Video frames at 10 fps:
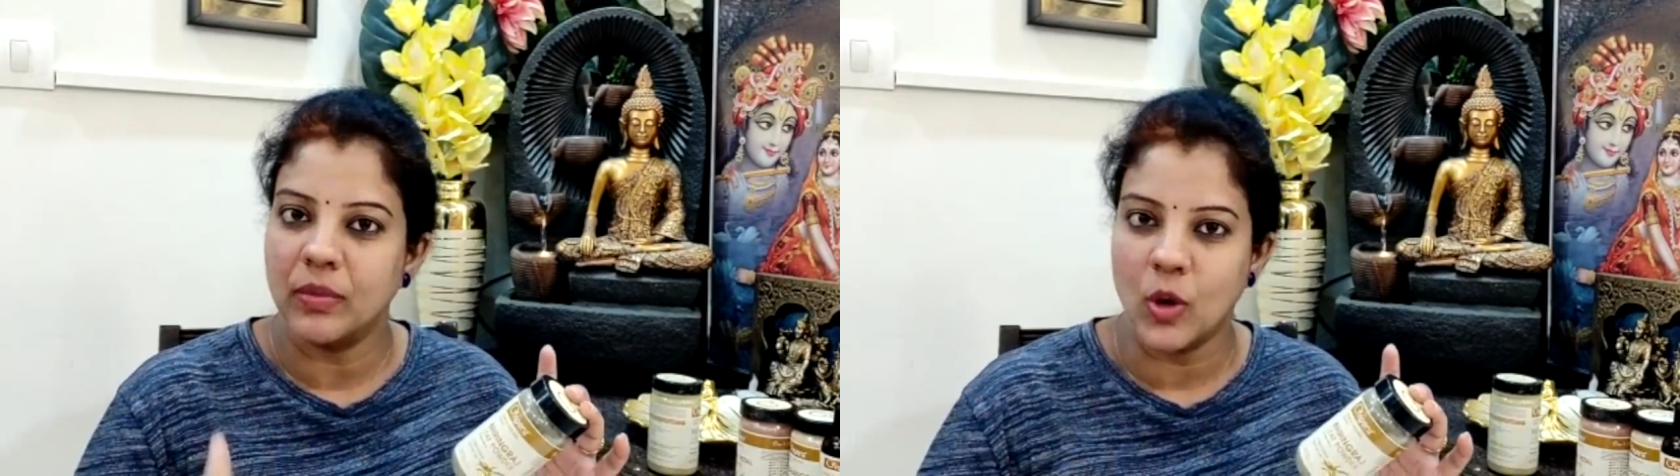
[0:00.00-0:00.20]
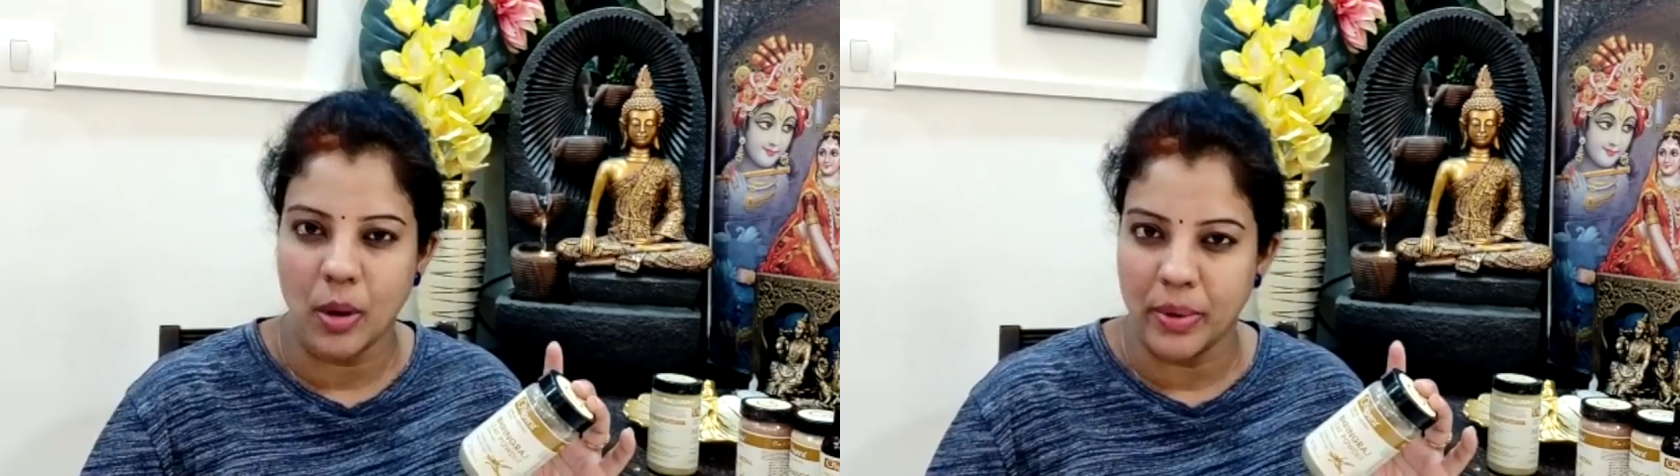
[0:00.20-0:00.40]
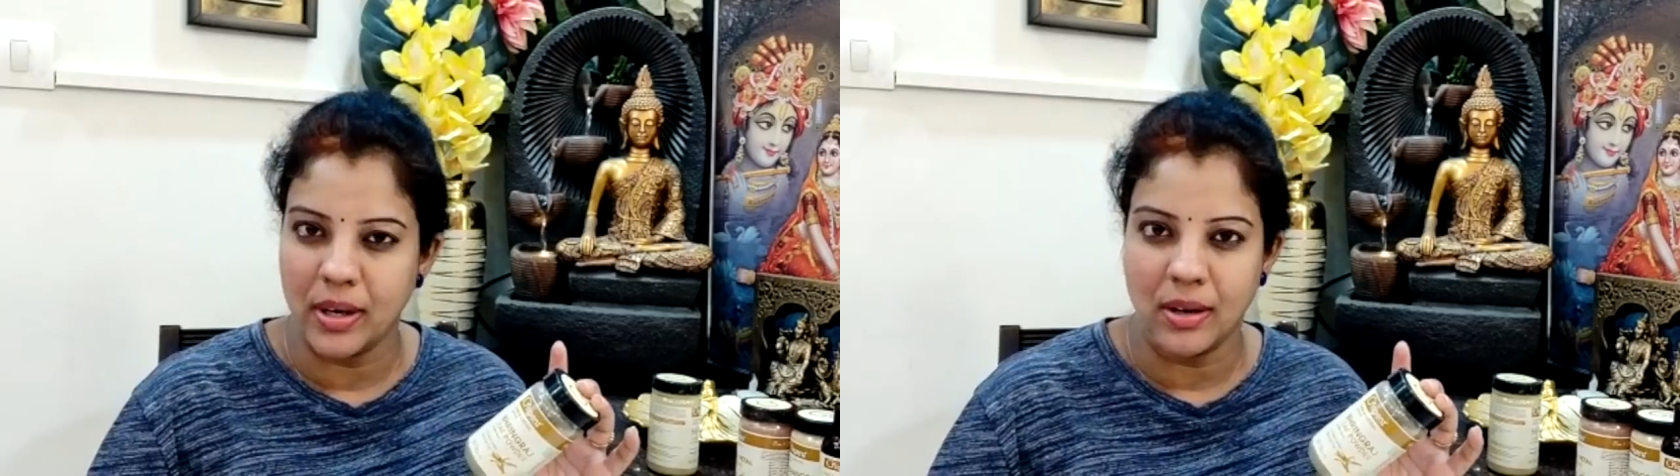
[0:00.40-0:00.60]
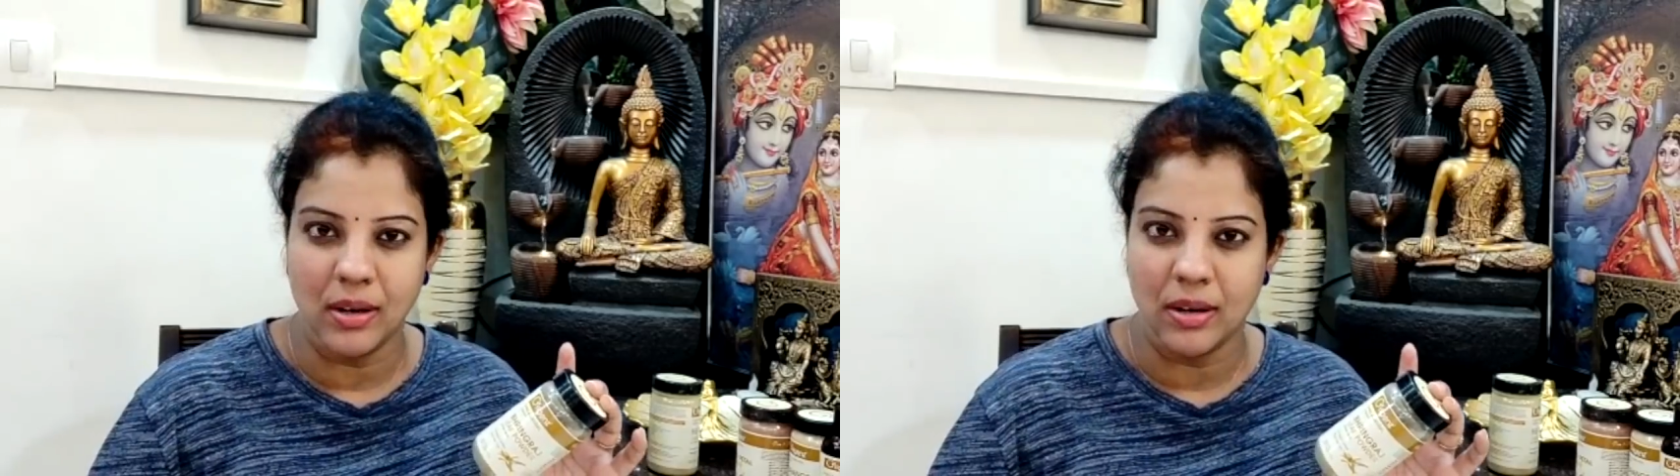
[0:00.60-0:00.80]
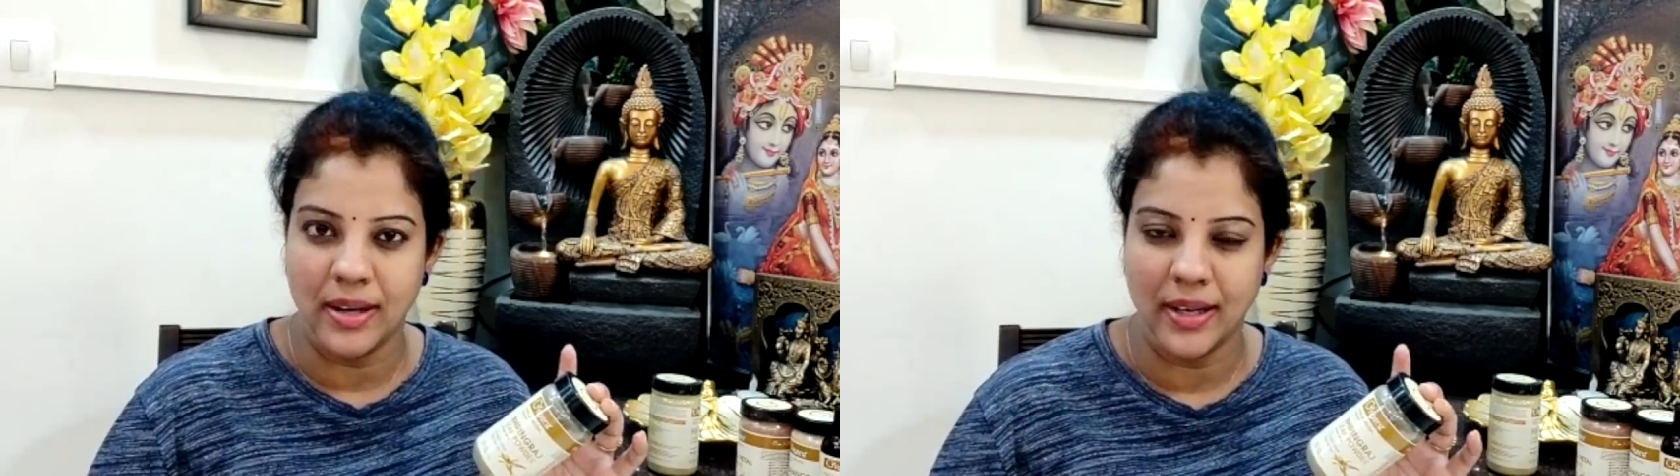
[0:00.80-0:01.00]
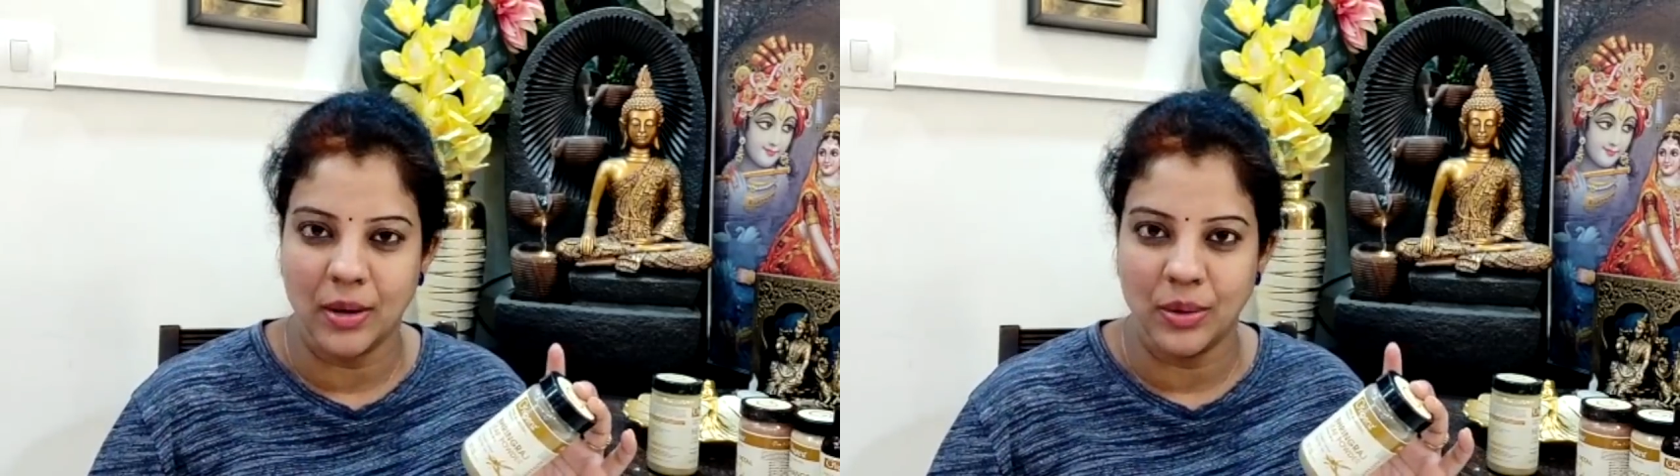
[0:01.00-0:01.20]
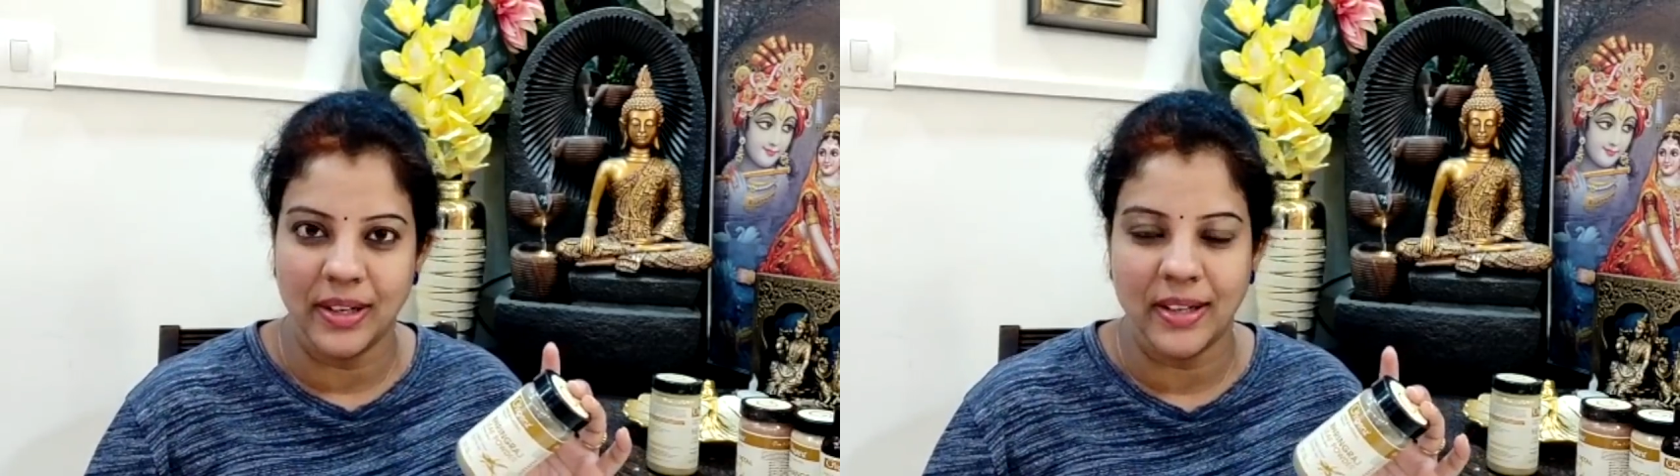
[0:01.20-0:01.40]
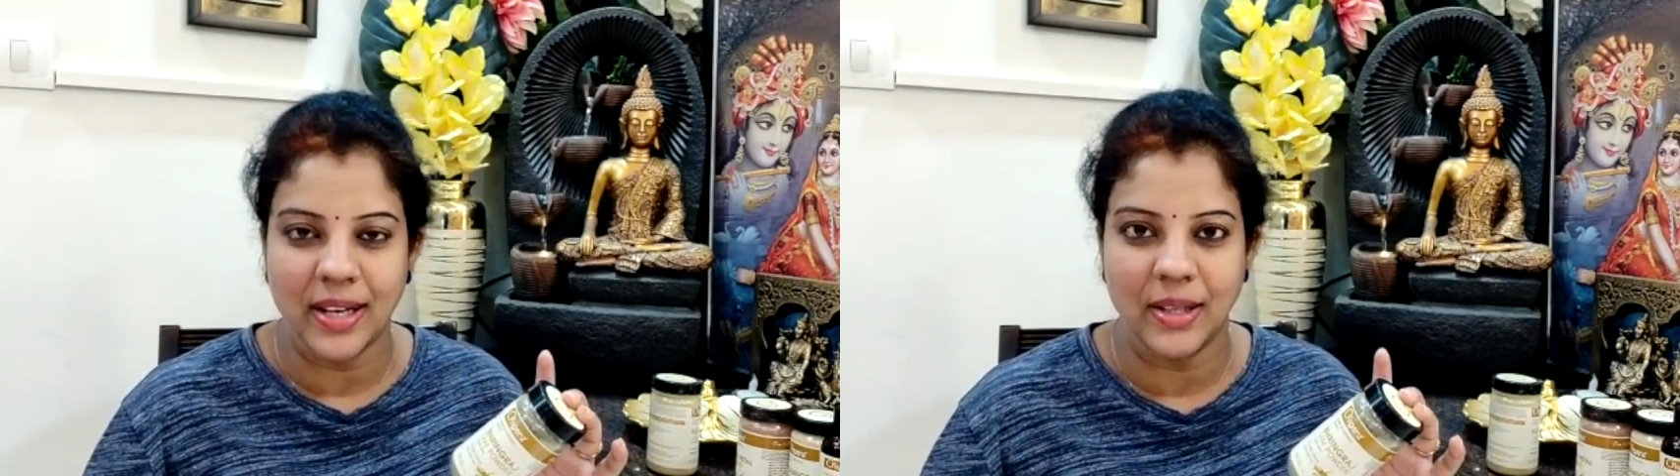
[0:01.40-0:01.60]
నార్మల్ హెన్నా ఉంది
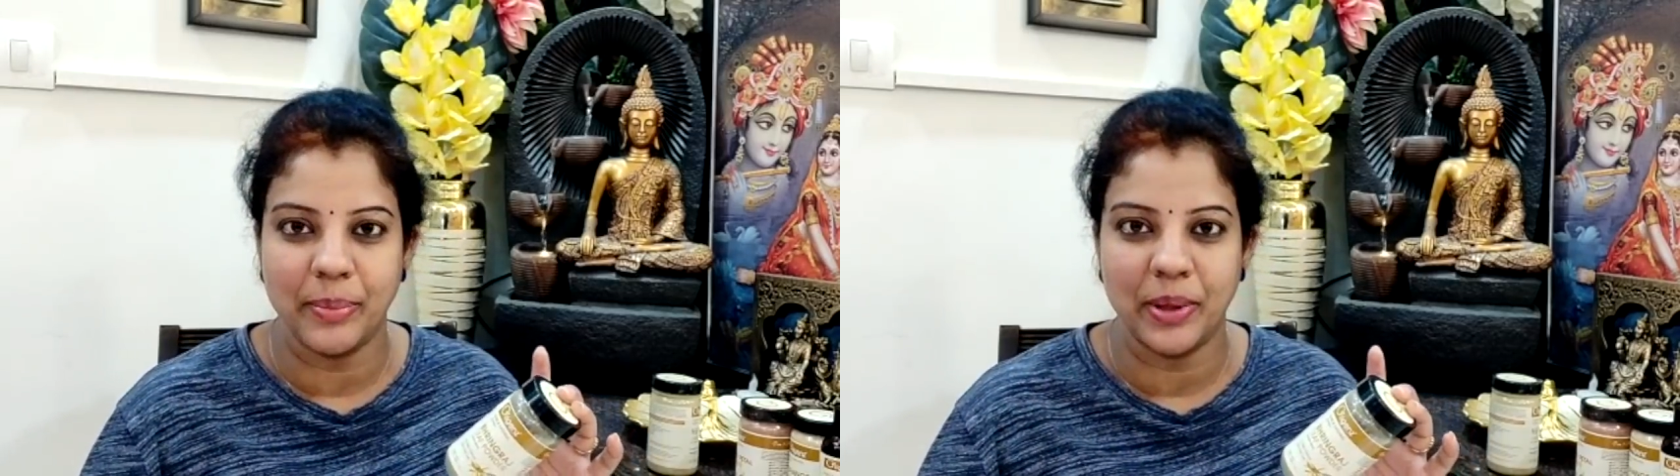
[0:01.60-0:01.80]
కదా అదే